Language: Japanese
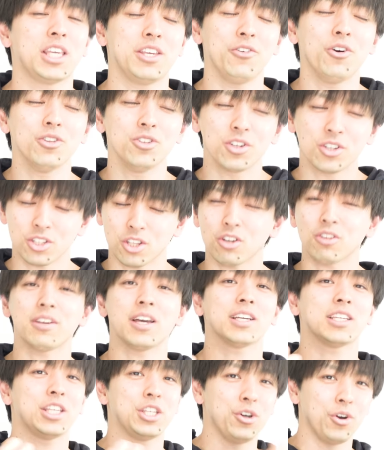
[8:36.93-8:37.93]
気を抜くとき
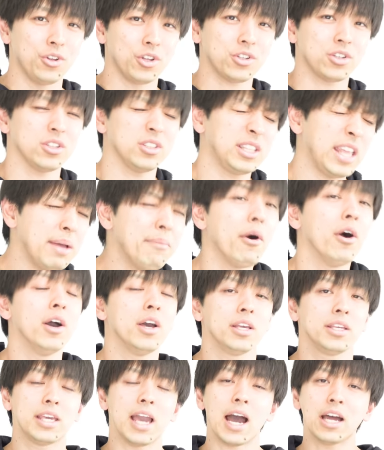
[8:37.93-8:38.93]
は気を抜く。でも
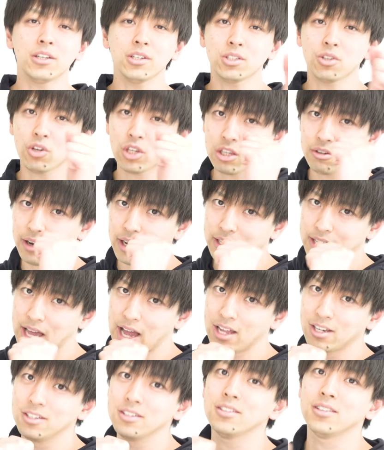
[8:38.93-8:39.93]
やるときは
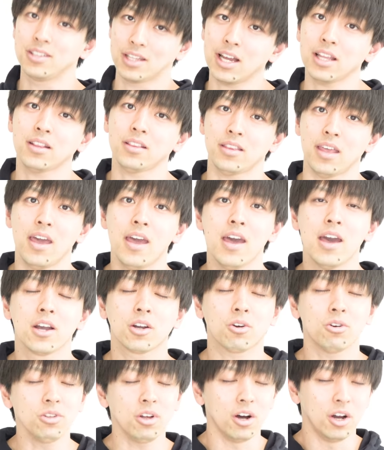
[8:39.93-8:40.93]
やるんだって。
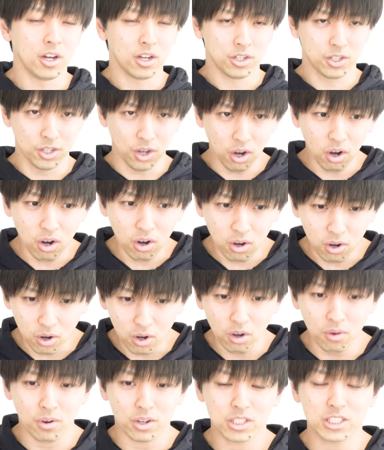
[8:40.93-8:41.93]
この両
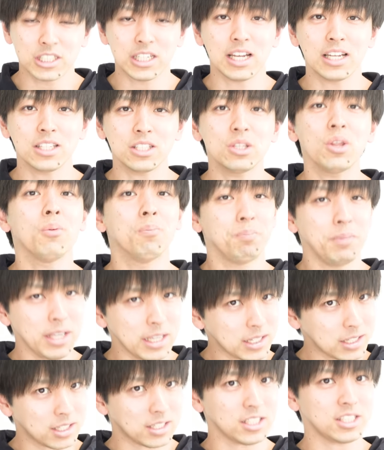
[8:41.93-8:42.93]
方をちゃんと
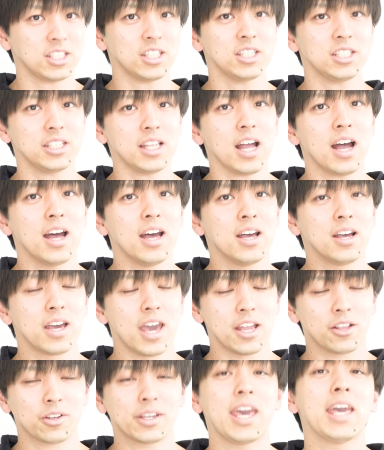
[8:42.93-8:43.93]
ミックスした、
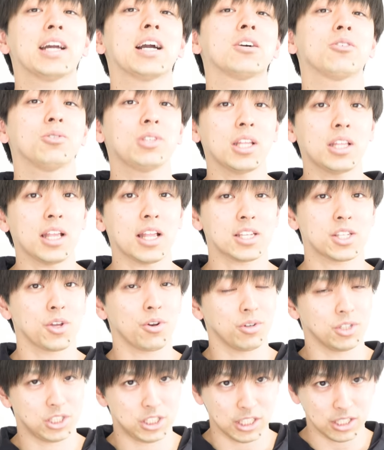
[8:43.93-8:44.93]
えーと、計画を立ててそ
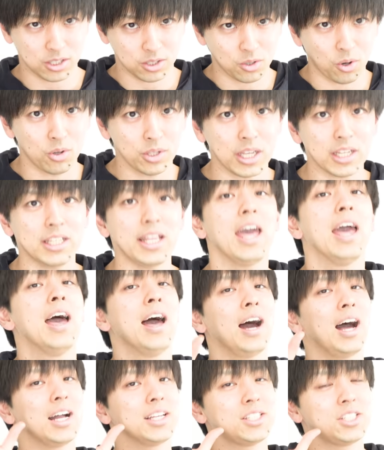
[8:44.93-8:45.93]
れを実行できて
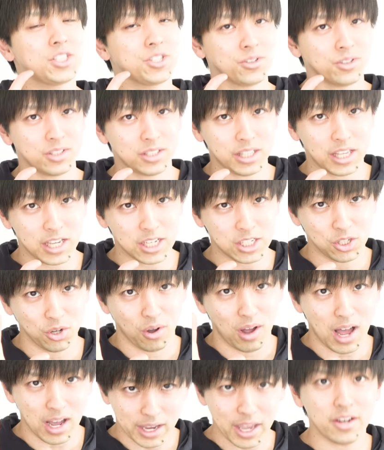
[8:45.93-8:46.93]
80点以
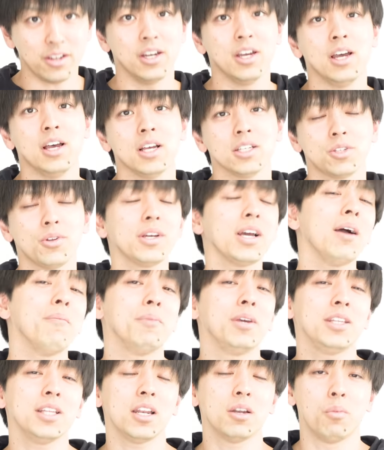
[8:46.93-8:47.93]
上上げる。それが
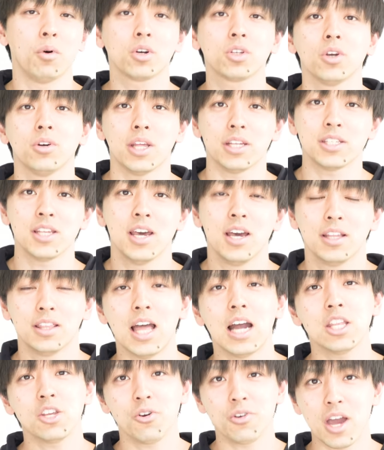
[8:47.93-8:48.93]
みんなの目標です。
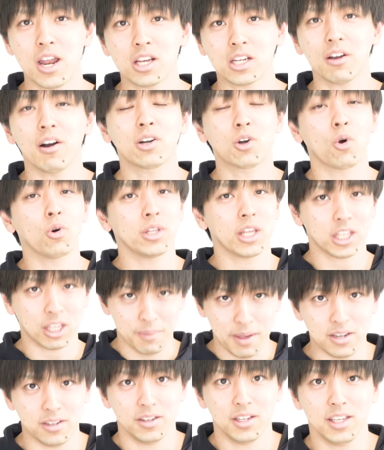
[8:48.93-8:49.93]
何をやるかはここで
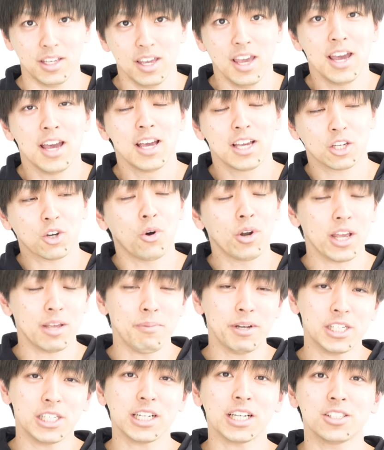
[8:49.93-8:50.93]
決める。いいこれ
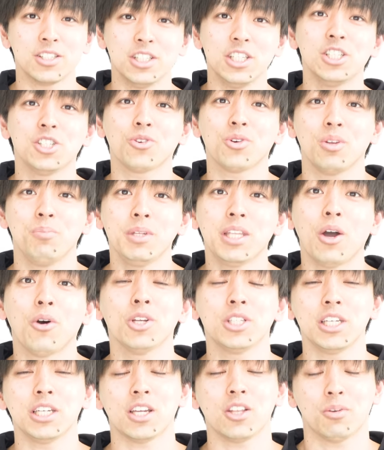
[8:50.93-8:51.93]
今4月25日見て
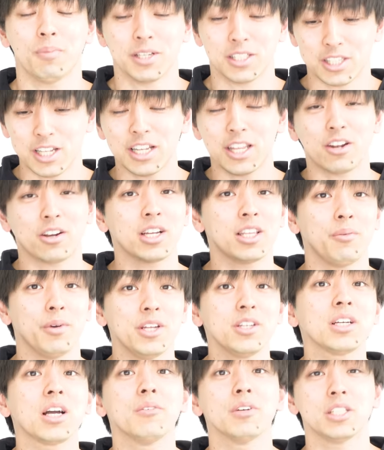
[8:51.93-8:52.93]
ほしいけど、まあ、ずれてる方も
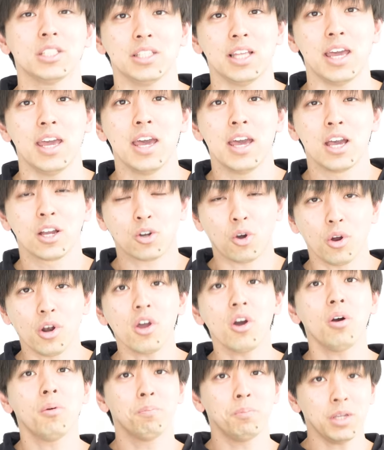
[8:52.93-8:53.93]
いるかもしれない。こ
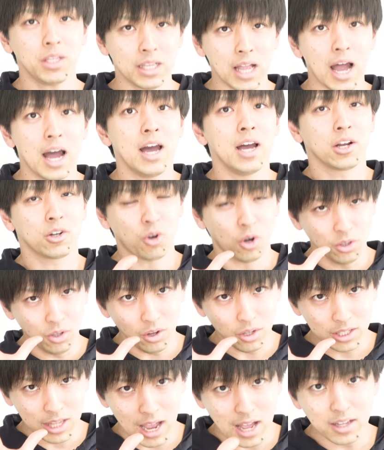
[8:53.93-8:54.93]
れを見た、こ
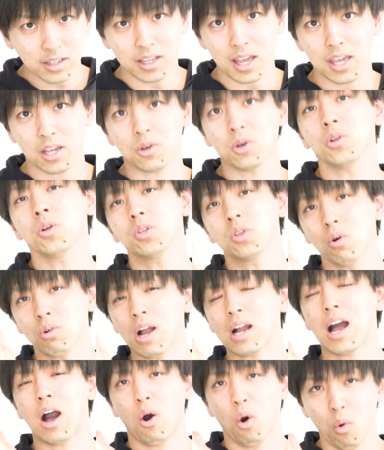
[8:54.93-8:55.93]
の段階、この動
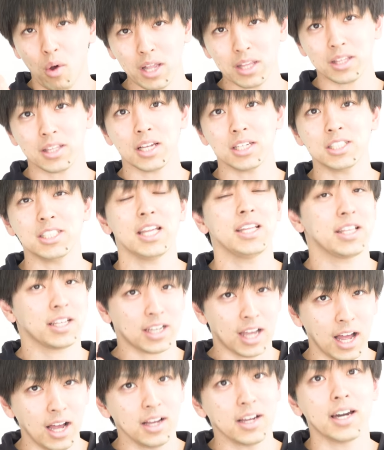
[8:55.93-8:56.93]
画が終わった時点で
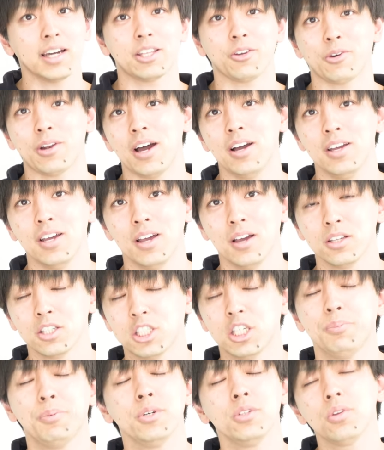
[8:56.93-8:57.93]
考えてごらん。
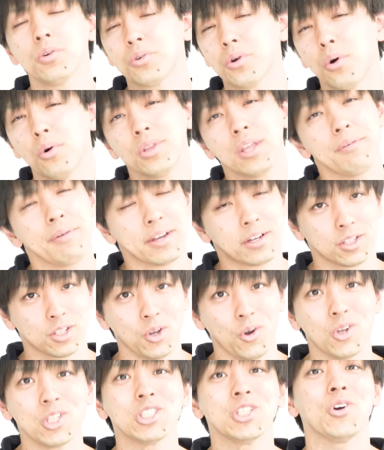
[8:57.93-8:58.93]
自分のゴールデンウィーク
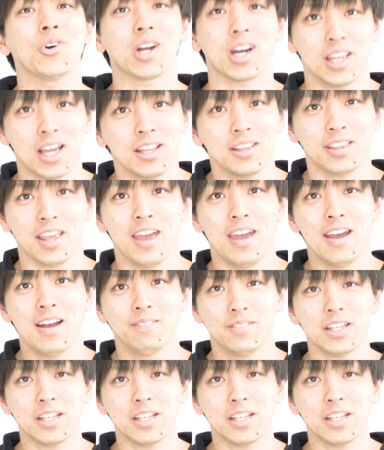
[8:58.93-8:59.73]
どうしようかなって。